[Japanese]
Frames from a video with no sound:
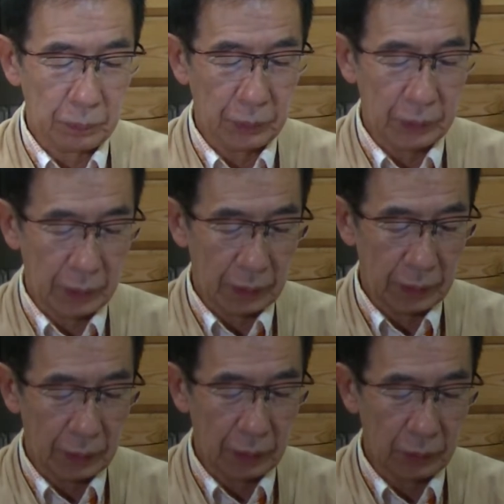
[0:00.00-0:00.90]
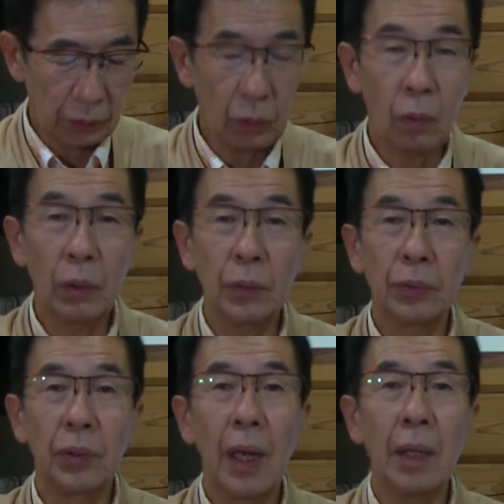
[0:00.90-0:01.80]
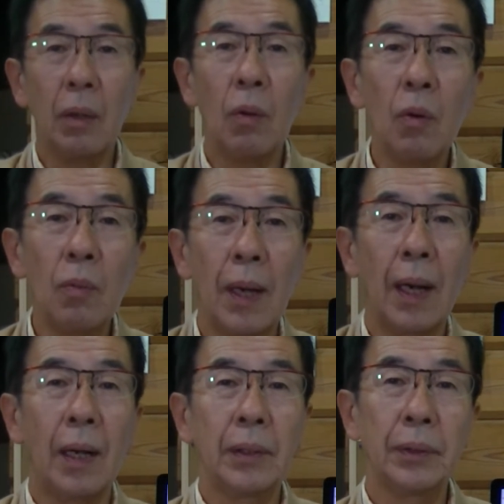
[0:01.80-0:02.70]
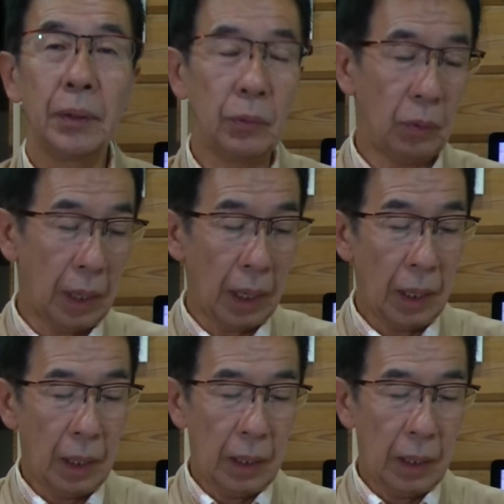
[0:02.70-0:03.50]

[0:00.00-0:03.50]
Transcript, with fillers: プしてですねそうするとここにフライオーバーっていうのが、